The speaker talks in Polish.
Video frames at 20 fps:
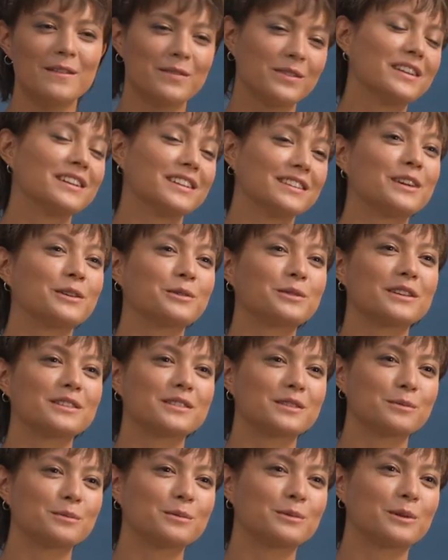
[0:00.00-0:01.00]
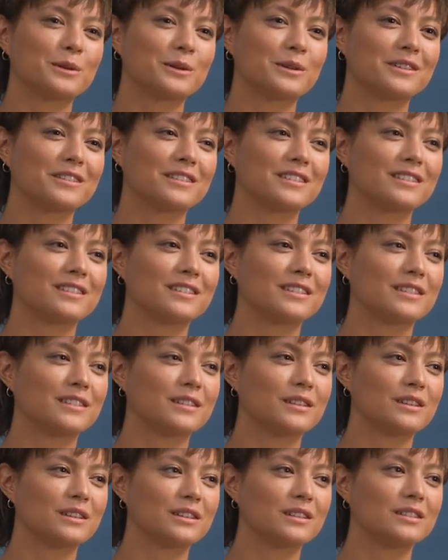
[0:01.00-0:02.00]
No ale nie, u nas to było
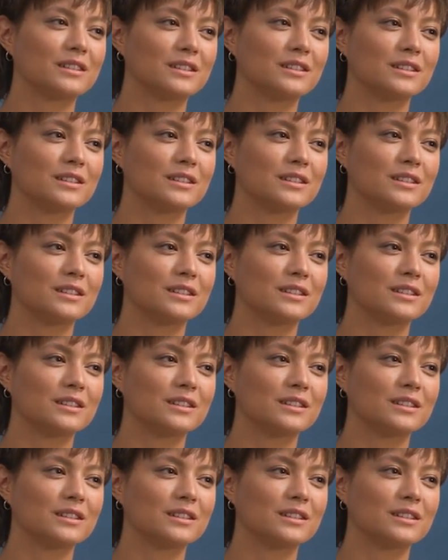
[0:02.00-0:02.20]
e,